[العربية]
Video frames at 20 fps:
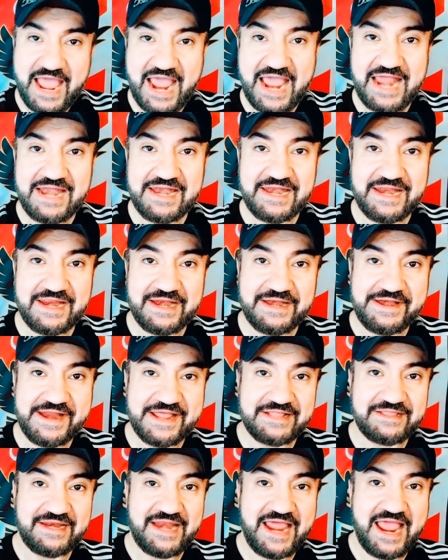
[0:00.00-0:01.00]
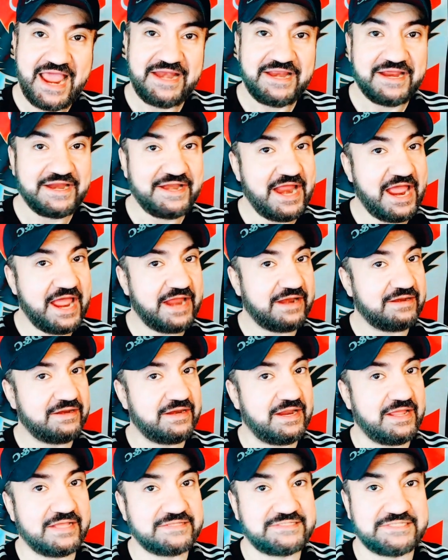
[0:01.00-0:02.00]
قال للنادي الاهلي احنا
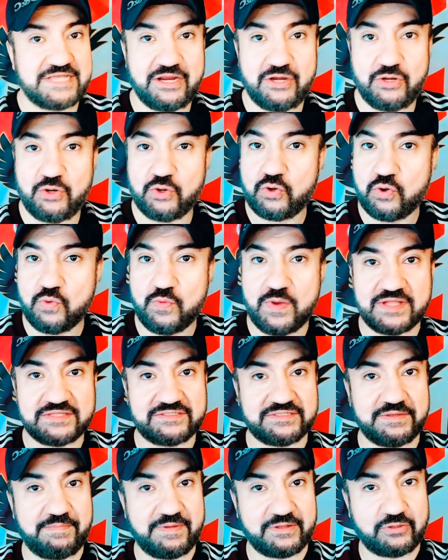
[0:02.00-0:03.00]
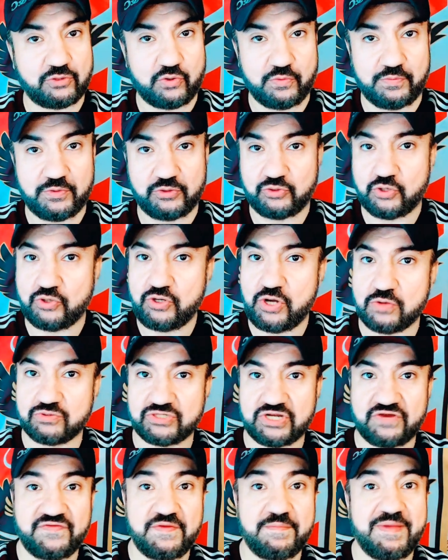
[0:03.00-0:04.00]
هنسهل لكم وهنظبط لكم الدنيا
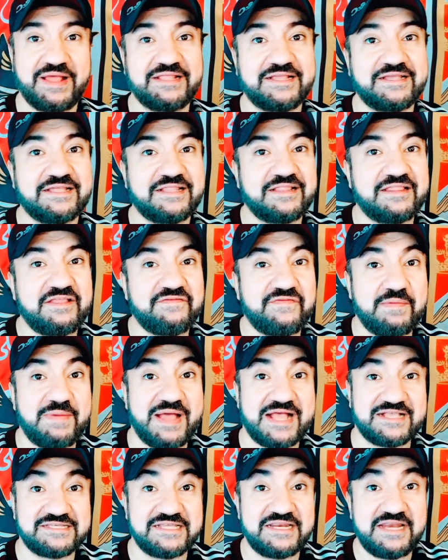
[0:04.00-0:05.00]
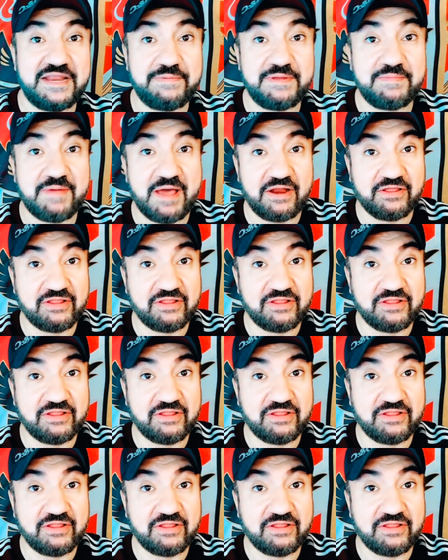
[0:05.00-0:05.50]
ومش عارف ايه بعد كده اتفق مع حسين لبيب على